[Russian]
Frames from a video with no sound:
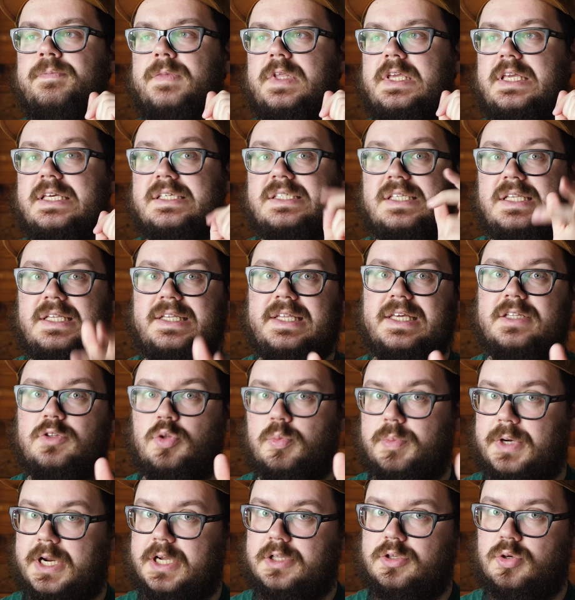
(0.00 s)
Если нет,
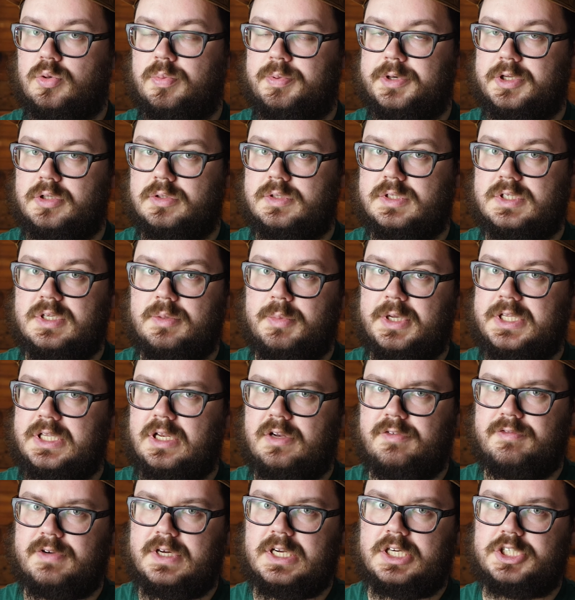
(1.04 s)
то практику придется снимать
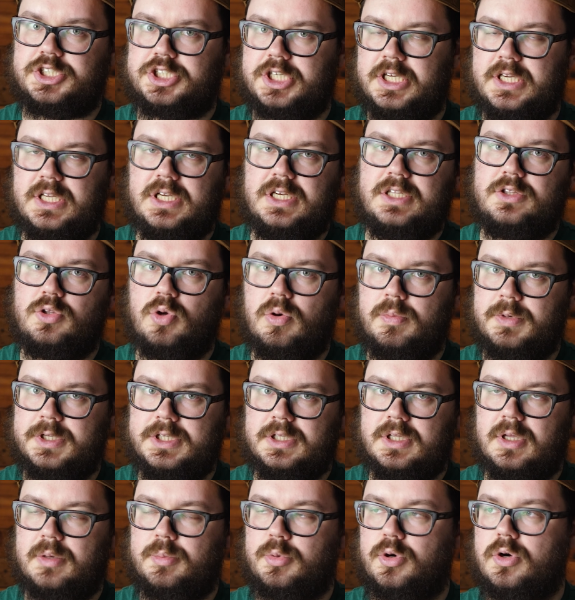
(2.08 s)
или в гараже, или дома,
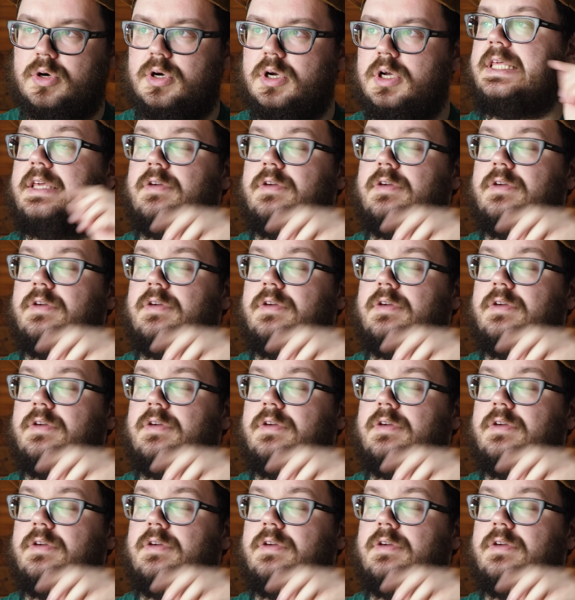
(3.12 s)
не дай бог.